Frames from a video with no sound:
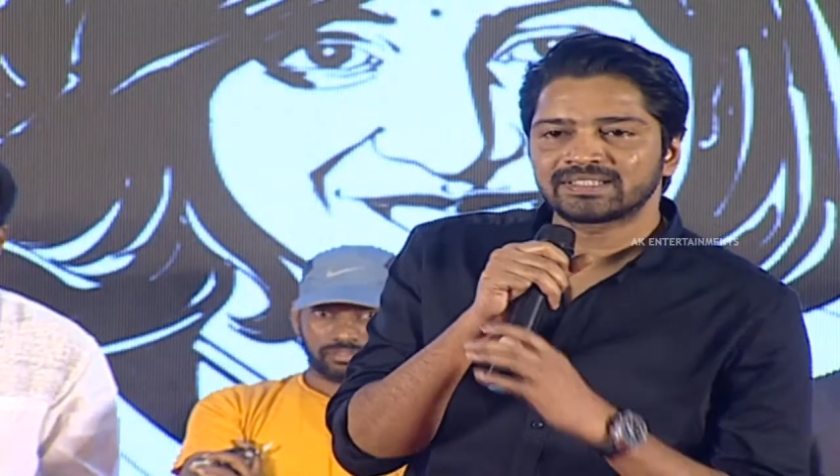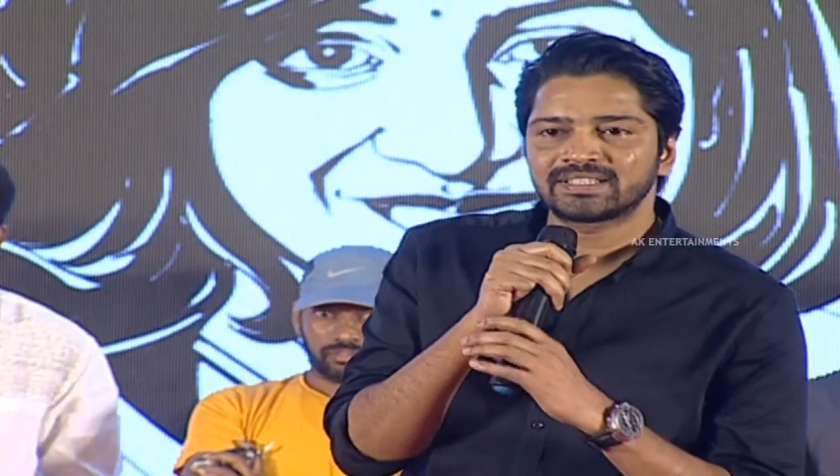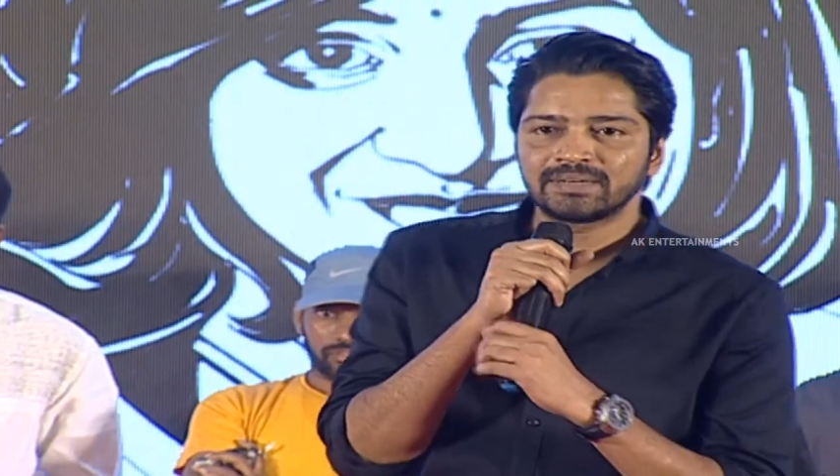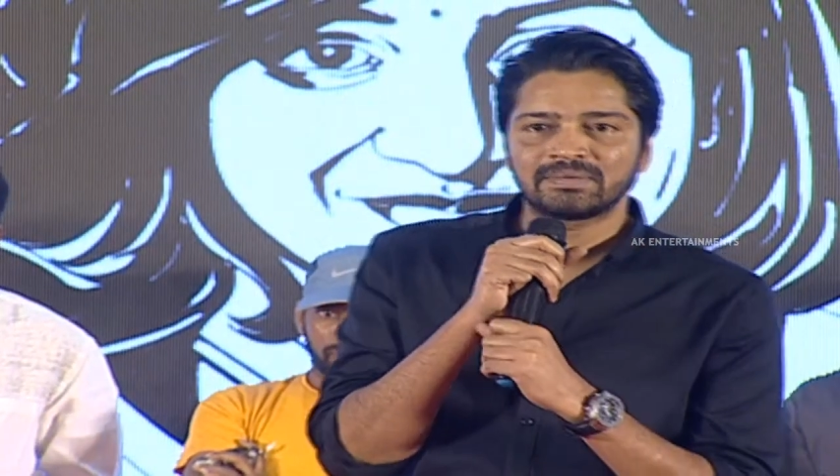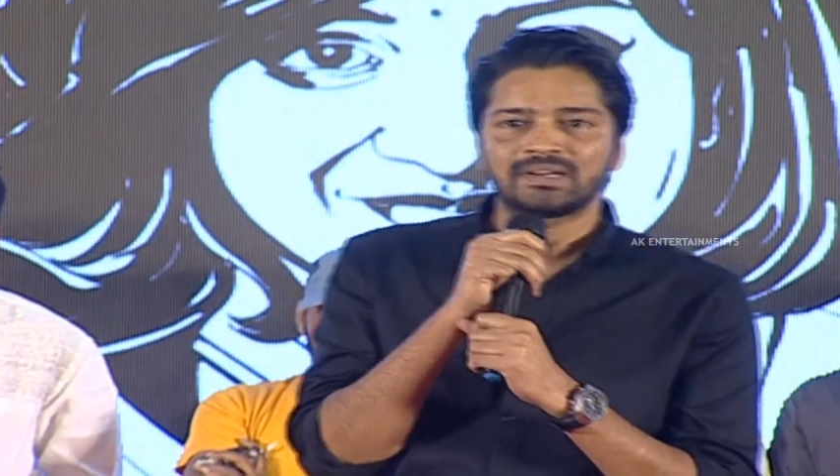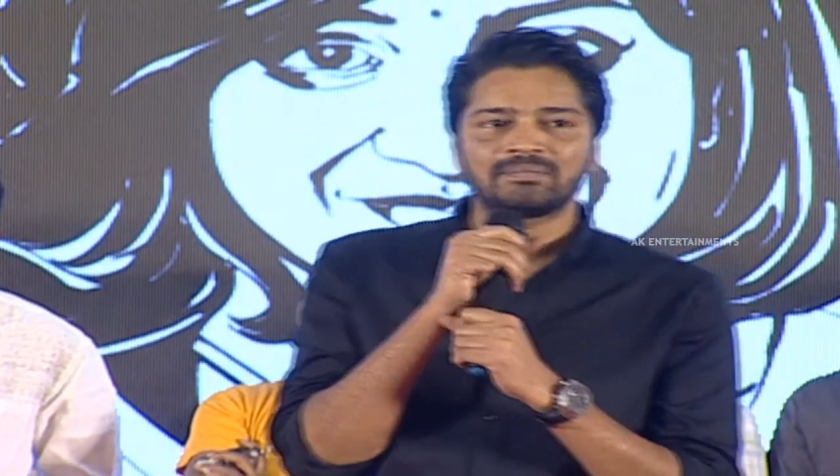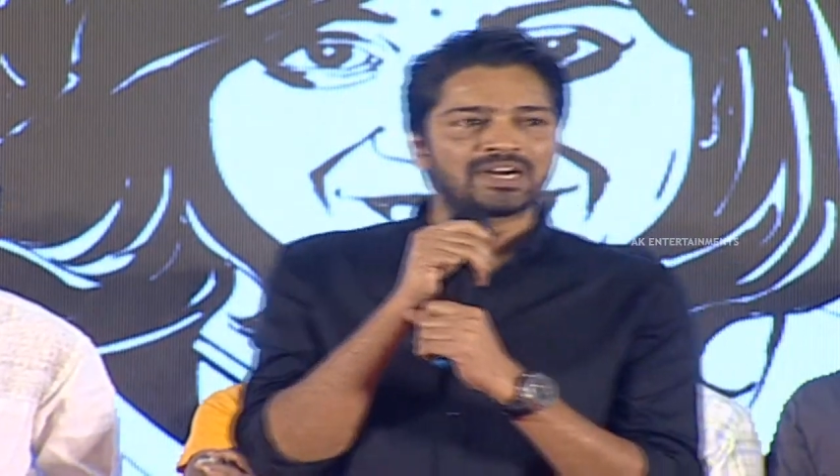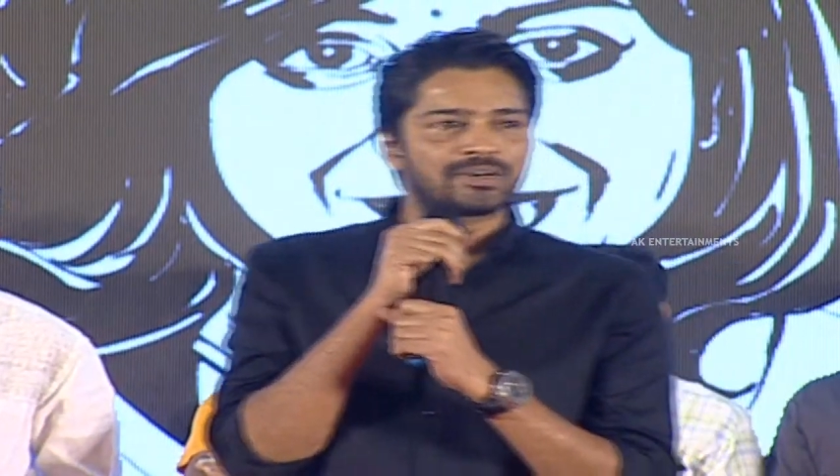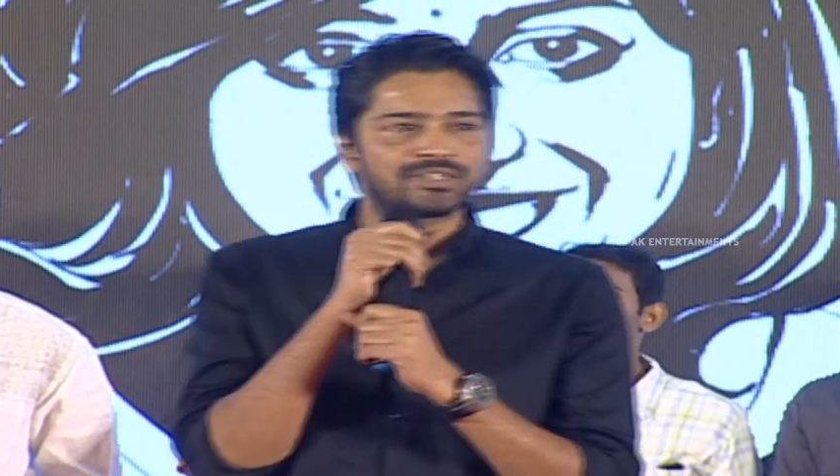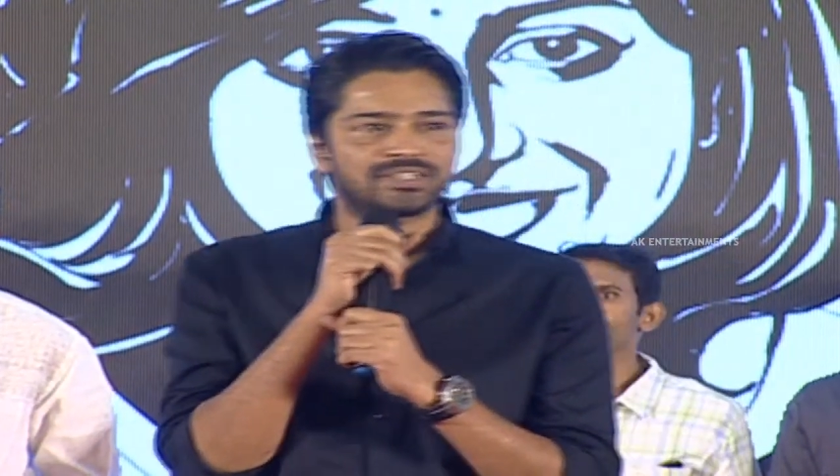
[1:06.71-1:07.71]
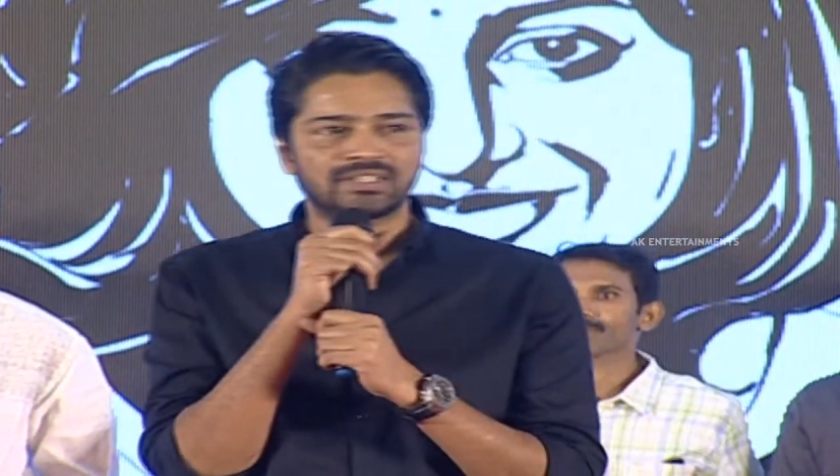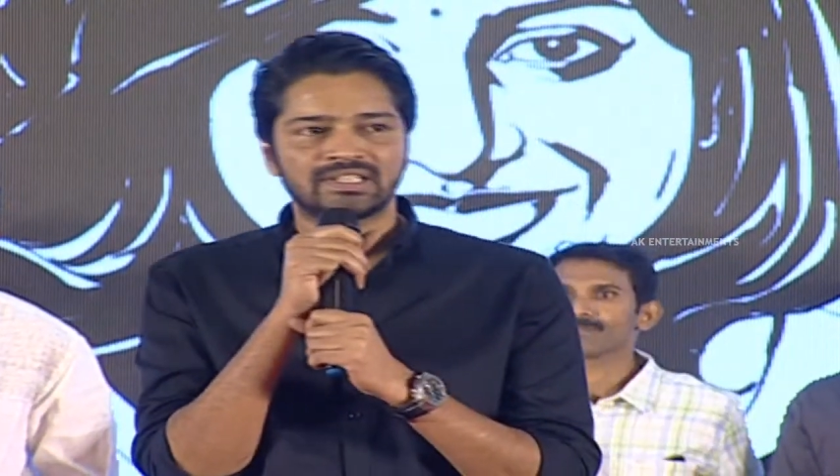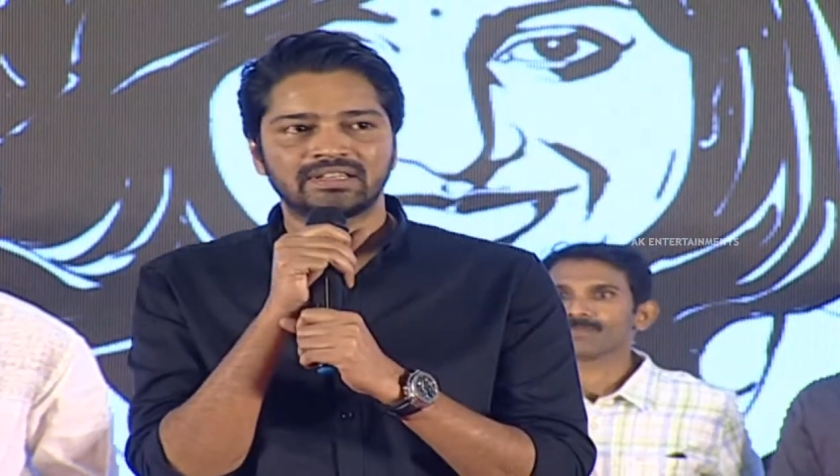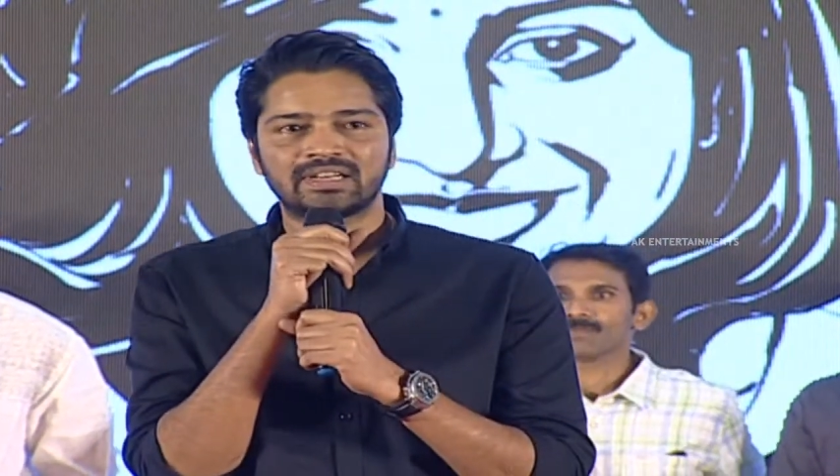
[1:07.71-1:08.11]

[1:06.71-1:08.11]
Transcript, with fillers: సినిమా బాగా వచ్చింది